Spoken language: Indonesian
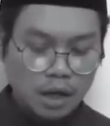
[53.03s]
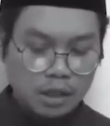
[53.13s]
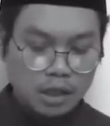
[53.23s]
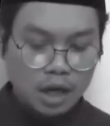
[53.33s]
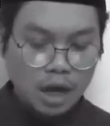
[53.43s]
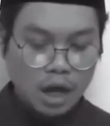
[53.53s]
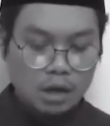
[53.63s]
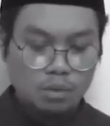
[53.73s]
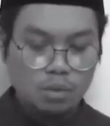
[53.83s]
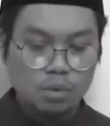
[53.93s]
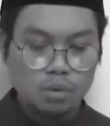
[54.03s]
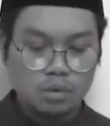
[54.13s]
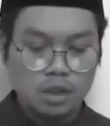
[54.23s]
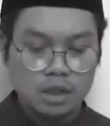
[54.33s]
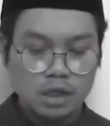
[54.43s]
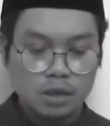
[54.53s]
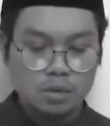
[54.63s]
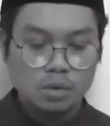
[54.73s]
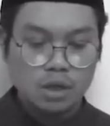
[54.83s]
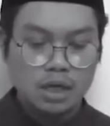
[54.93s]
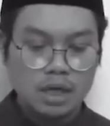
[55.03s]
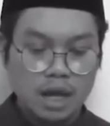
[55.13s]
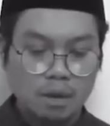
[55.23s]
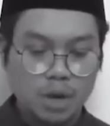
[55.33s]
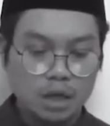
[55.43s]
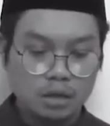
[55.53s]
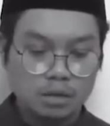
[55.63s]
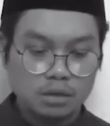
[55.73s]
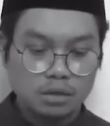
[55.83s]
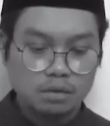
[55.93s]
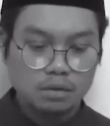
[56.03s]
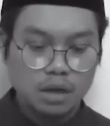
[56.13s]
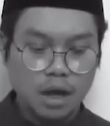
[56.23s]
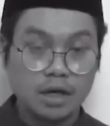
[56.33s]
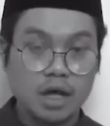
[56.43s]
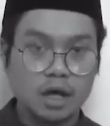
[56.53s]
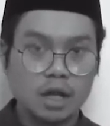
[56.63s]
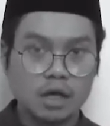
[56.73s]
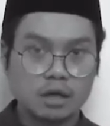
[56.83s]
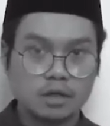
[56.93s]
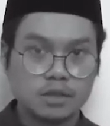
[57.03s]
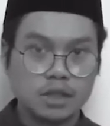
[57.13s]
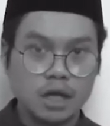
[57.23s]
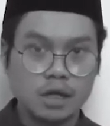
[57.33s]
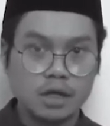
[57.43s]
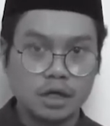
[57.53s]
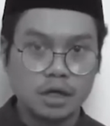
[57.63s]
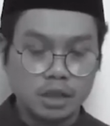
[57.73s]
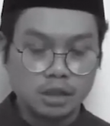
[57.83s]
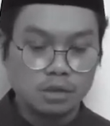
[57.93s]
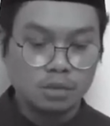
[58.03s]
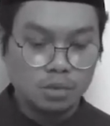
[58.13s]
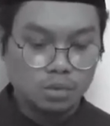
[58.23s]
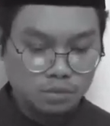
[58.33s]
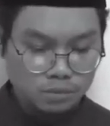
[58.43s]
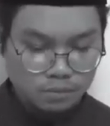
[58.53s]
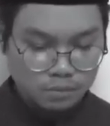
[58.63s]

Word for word: yang ketika aku ditelikung kegelapan adalah cahaya hatiku.